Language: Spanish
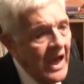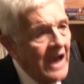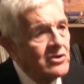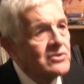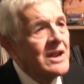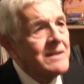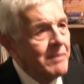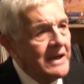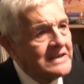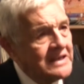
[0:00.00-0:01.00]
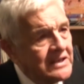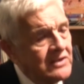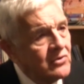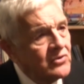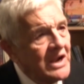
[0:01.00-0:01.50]
a los tres países
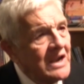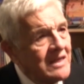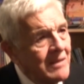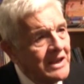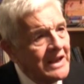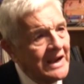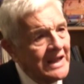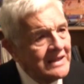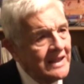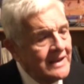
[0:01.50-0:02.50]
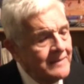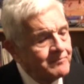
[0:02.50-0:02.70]
industriales de América Latina,